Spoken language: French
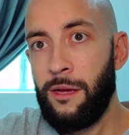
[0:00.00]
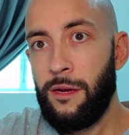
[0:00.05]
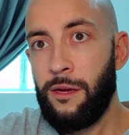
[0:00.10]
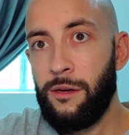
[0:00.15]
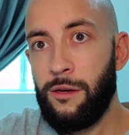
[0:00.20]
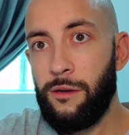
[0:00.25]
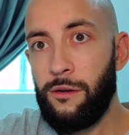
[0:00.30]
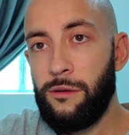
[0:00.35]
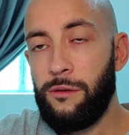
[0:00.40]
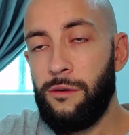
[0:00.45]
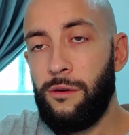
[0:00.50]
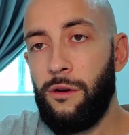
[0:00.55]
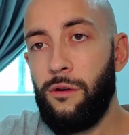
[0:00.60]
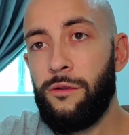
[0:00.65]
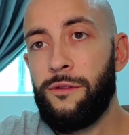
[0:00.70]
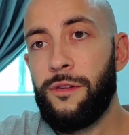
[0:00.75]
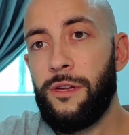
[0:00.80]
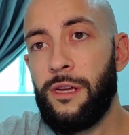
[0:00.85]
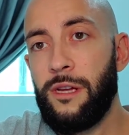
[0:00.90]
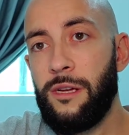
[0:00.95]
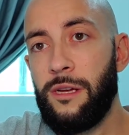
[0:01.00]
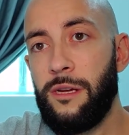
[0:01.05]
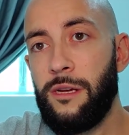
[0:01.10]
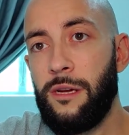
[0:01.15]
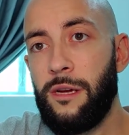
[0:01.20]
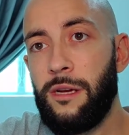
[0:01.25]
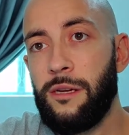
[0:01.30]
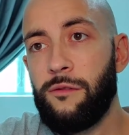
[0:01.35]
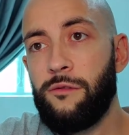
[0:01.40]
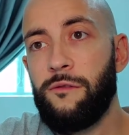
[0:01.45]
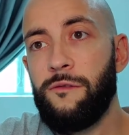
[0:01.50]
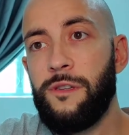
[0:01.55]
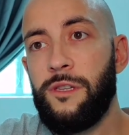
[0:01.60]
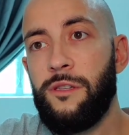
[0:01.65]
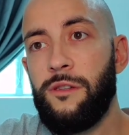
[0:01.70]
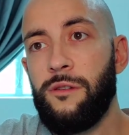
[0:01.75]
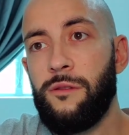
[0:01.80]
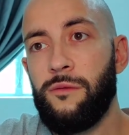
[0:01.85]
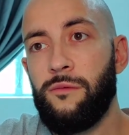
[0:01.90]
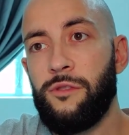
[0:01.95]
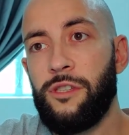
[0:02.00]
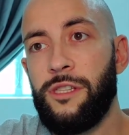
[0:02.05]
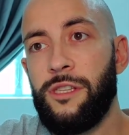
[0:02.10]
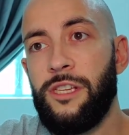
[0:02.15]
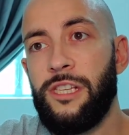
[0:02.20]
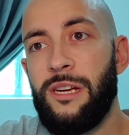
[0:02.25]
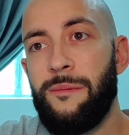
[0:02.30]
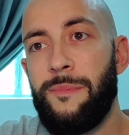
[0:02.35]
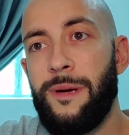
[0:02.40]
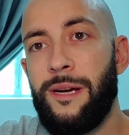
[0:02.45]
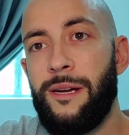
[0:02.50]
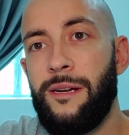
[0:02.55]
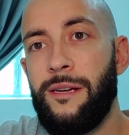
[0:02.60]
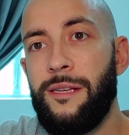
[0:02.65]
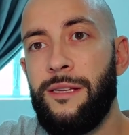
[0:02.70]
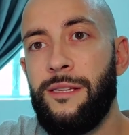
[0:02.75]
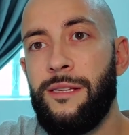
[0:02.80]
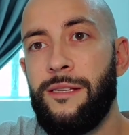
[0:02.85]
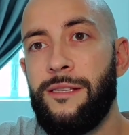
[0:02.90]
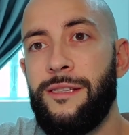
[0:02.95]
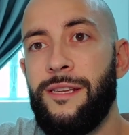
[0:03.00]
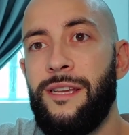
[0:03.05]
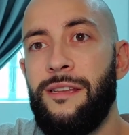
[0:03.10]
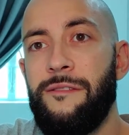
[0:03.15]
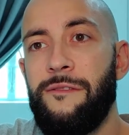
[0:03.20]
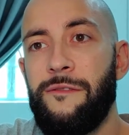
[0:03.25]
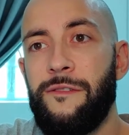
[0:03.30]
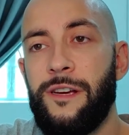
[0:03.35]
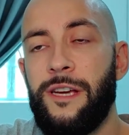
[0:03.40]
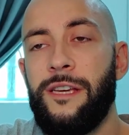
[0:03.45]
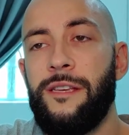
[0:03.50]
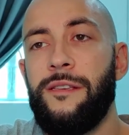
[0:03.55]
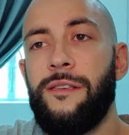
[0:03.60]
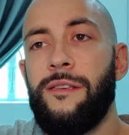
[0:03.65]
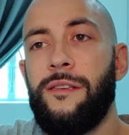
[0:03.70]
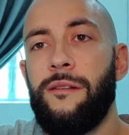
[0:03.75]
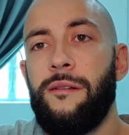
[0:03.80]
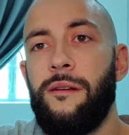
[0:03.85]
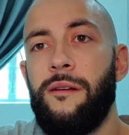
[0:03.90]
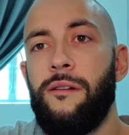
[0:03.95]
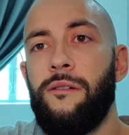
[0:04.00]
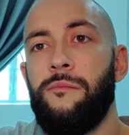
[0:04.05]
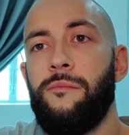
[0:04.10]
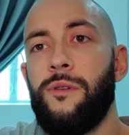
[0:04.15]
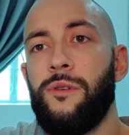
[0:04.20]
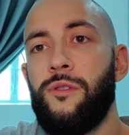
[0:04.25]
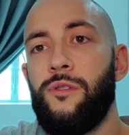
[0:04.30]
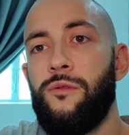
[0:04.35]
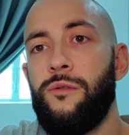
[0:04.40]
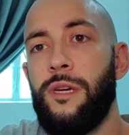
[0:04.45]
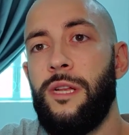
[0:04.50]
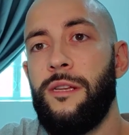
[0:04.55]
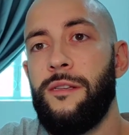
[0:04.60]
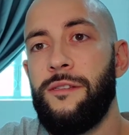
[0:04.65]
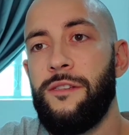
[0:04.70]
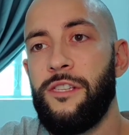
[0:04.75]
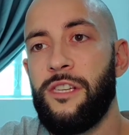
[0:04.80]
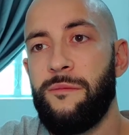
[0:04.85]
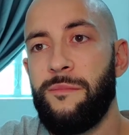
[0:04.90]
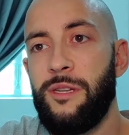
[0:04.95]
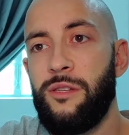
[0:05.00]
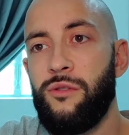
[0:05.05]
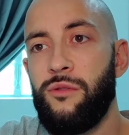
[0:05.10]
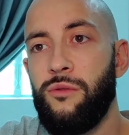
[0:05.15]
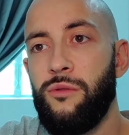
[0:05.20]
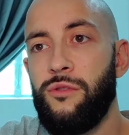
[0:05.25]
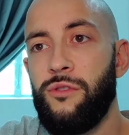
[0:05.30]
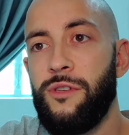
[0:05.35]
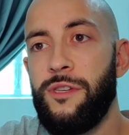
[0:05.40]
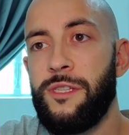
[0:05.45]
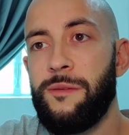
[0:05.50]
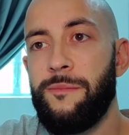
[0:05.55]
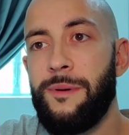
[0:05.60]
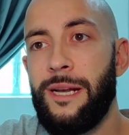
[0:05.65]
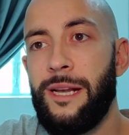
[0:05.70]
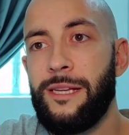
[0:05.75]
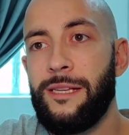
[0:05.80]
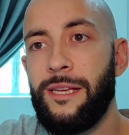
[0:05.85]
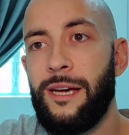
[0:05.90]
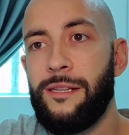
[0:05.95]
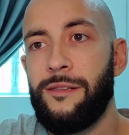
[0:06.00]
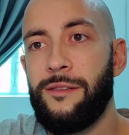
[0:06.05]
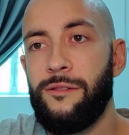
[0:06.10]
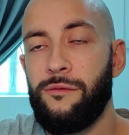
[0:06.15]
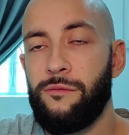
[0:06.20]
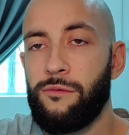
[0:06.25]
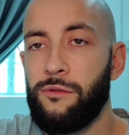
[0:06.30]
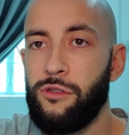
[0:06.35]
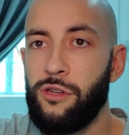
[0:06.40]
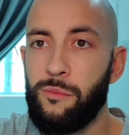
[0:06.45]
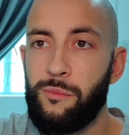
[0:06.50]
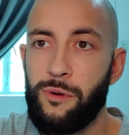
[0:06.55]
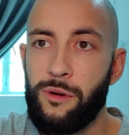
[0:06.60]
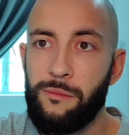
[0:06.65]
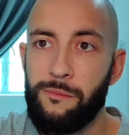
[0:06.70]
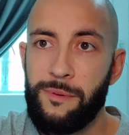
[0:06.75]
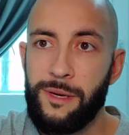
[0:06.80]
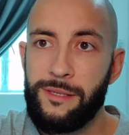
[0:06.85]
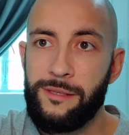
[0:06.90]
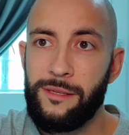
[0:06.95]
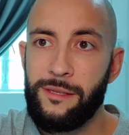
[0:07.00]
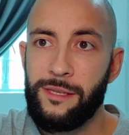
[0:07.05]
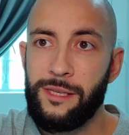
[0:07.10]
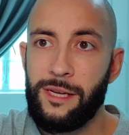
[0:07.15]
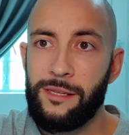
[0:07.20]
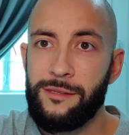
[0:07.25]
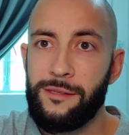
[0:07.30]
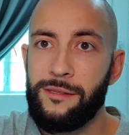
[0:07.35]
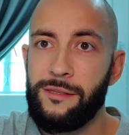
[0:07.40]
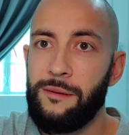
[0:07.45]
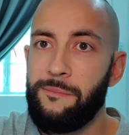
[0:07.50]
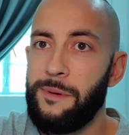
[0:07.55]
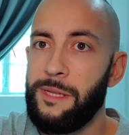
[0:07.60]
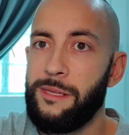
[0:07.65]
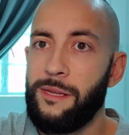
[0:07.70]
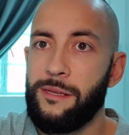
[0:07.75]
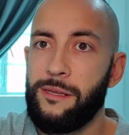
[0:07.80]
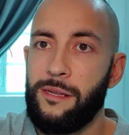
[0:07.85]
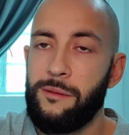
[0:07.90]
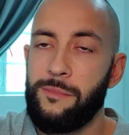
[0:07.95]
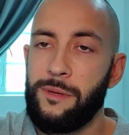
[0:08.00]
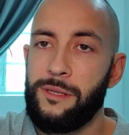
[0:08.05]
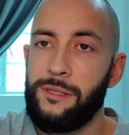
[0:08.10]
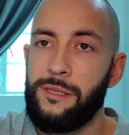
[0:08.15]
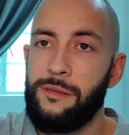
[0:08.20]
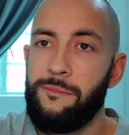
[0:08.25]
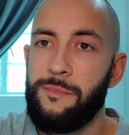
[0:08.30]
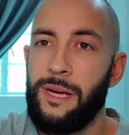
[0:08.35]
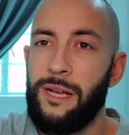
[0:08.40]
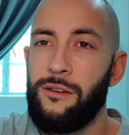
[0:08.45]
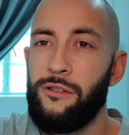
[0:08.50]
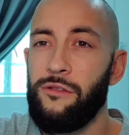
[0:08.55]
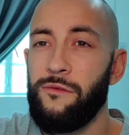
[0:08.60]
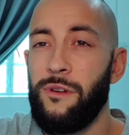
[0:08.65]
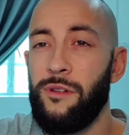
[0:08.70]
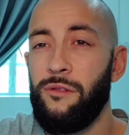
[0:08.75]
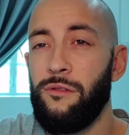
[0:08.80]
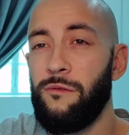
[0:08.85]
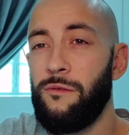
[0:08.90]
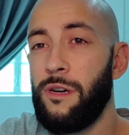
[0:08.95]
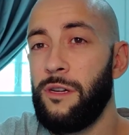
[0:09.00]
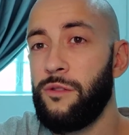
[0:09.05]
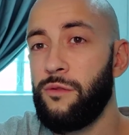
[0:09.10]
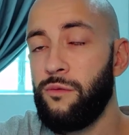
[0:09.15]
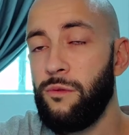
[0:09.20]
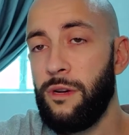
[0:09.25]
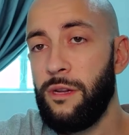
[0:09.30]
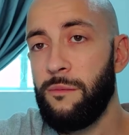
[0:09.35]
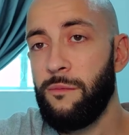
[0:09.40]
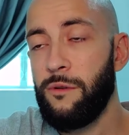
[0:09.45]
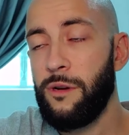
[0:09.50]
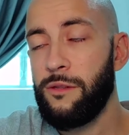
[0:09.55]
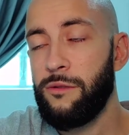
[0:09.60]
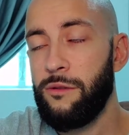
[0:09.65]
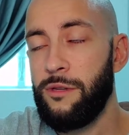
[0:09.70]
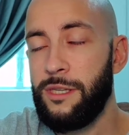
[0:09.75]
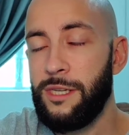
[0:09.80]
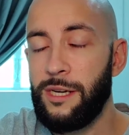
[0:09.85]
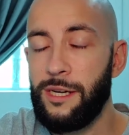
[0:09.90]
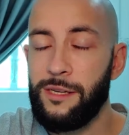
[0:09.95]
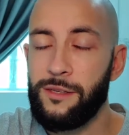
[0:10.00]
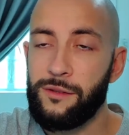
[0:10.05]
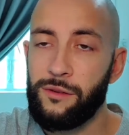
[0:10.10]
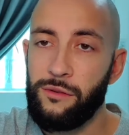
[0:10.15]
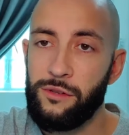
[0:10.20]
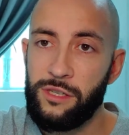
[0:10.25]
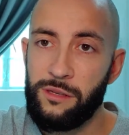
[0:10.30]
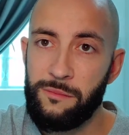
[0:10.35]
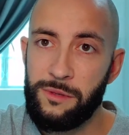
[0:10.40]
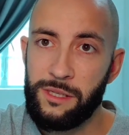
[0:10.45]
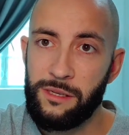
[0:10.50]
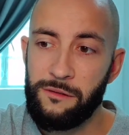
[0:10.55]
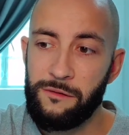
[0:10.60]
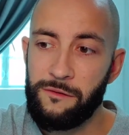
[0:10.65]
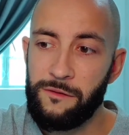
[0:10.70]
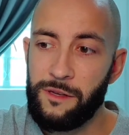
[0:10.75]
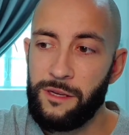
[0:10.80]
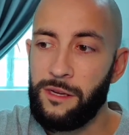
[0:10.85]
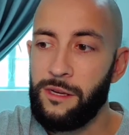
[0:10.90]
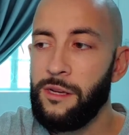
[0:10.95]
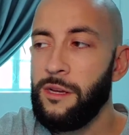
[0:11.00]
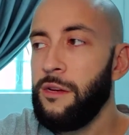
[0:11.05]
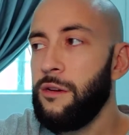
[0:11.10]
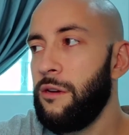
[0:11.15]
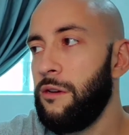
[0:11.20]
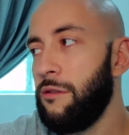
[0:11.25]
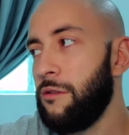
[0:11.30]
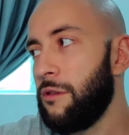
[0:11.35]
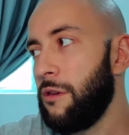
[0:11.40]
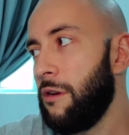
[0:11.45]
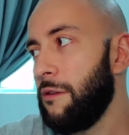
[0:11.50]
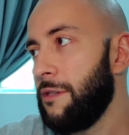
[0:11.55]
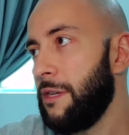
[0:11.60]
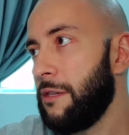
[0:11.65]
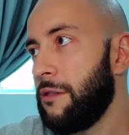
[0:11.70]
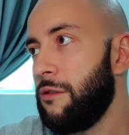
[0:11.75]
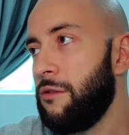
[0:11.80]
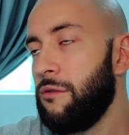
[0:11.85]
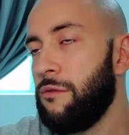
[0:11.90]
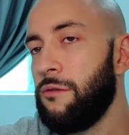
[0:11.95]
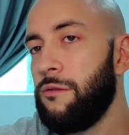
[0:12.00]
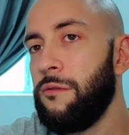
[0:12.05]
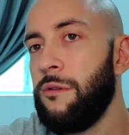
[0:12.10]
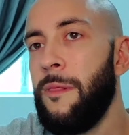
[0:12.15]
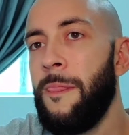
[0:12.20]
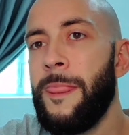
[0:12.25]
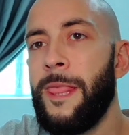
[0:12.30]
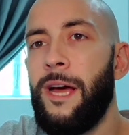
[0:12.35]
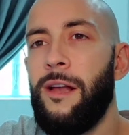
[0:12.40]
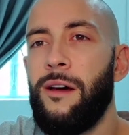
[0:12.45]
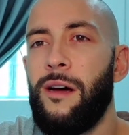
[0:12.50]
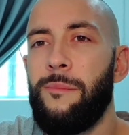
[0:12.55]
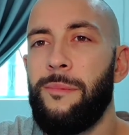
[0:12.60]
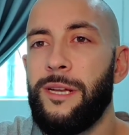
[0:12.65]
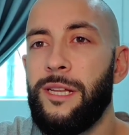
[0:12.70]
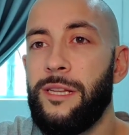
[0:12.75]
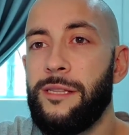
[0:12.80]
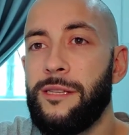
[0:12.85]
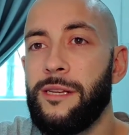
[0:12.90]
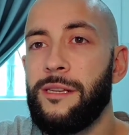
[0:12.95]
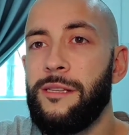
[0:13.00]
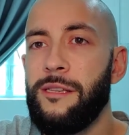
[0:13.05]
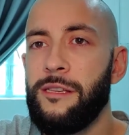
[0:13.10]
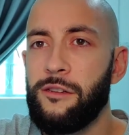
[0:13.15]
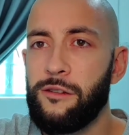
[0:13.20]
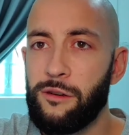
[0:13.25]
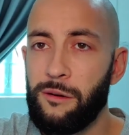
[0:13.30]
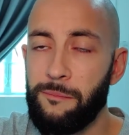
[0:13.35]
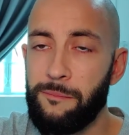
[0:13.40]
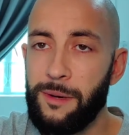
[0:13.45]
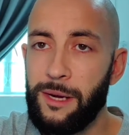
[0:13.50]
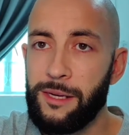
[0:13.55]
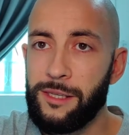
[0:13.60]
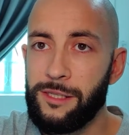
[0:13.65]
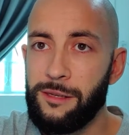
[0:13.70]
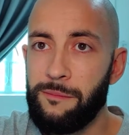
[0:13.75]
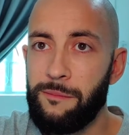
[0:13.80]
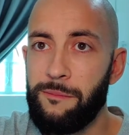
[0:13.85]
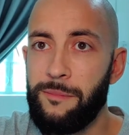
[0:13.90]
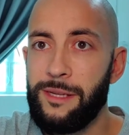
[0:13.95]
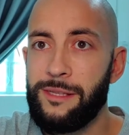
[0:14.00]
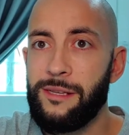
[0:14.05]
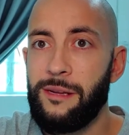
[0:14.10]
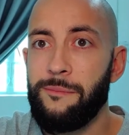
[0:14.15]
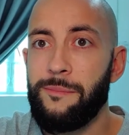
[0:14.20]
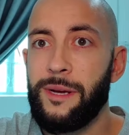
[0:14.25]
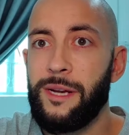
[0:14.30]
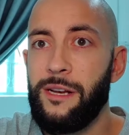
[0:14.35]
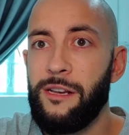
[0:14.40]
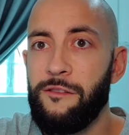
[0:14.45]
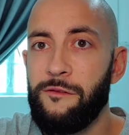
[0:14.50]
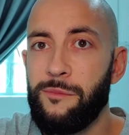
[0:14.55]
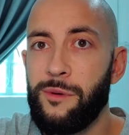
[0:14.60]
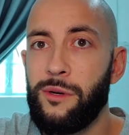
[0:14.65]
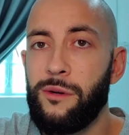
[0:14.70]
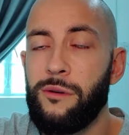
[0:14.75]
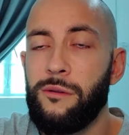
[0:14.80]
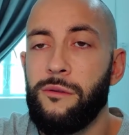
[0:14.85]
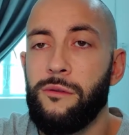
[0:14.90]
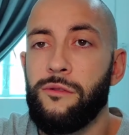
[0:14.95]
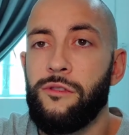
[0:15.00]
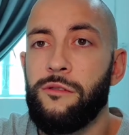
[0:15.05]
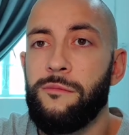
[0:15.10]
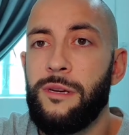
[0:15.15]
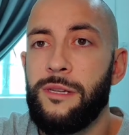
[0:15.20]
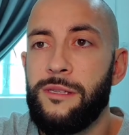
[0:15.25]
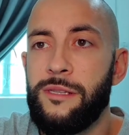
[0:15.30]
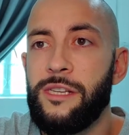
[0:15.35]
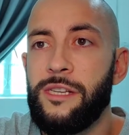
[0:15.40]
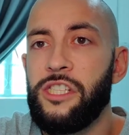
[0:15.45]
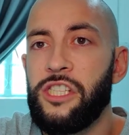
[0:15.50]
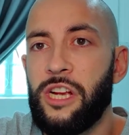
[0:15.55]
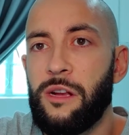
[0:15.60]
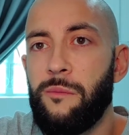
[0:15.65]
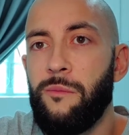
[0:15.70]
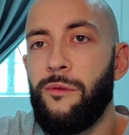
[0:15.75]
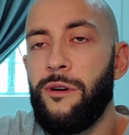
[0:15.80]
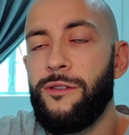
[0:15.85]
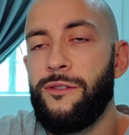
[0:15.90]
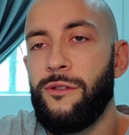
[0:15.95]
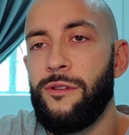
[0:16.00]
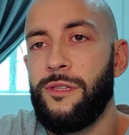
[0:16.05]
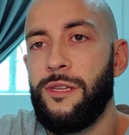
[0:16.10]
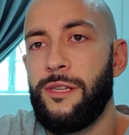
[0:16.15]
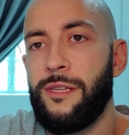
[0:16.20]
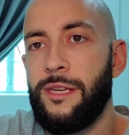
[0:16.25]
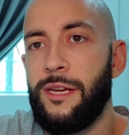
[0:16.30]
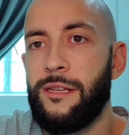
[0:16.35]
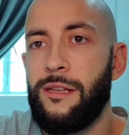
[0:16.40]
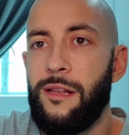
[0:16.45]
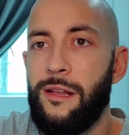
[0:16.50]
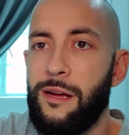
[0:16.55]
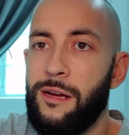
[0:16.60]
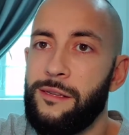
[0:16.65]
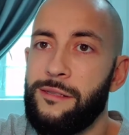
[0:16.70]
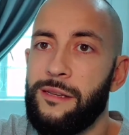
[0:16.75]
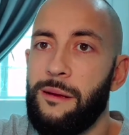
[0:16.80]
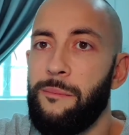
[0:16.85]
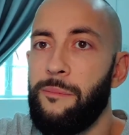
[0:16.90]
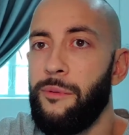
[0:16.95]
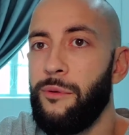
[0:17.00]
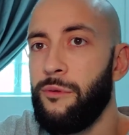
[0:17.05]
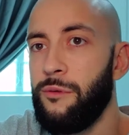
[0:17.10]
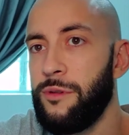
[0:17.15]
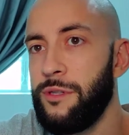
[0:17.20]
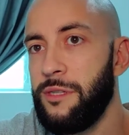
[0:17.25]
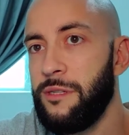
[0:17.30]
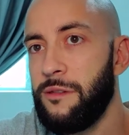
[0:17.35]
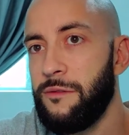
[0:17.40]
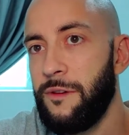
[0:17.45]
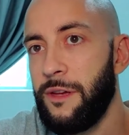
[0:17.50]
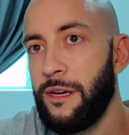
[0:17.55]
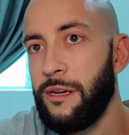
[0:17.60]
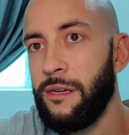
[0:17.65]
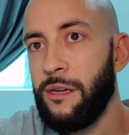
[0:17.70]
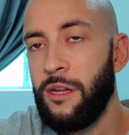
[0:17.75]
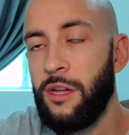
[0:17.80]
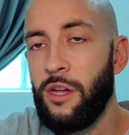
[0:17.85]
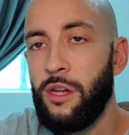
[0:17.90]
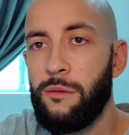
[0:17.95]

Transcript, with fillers: Euh, l'autre Inconvénient dont j'ai déjà parlé, c'est les frais euh, mensuels si jamais tu n'utilises pas la carte. Donc ne prends pas cette carte si c'est pas ta carte principale. Tu vas devoir tous les mois te dire est-ce que j'ai bien fait une transaction. Alors après il y a des techniques comme par exemple mettre un prélèvement automatique chaque mois sur cette carte là, ça peut aussi se faire.